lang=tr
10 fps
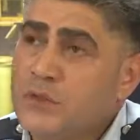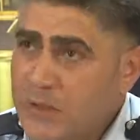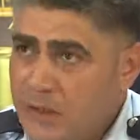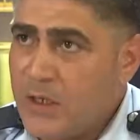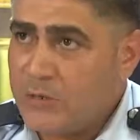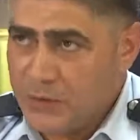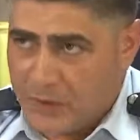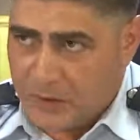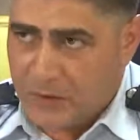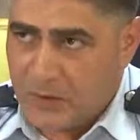E, Nil
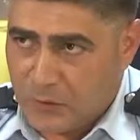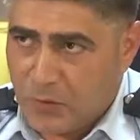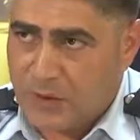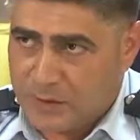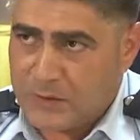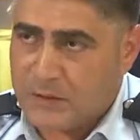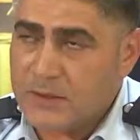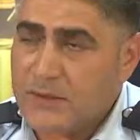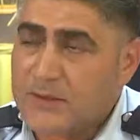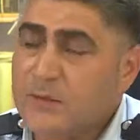Kavşağı'na Nil kadar Kavşağı'nın olan
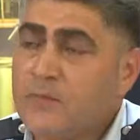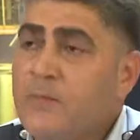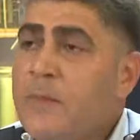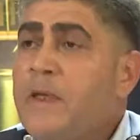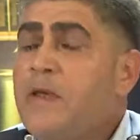kısım. kısım.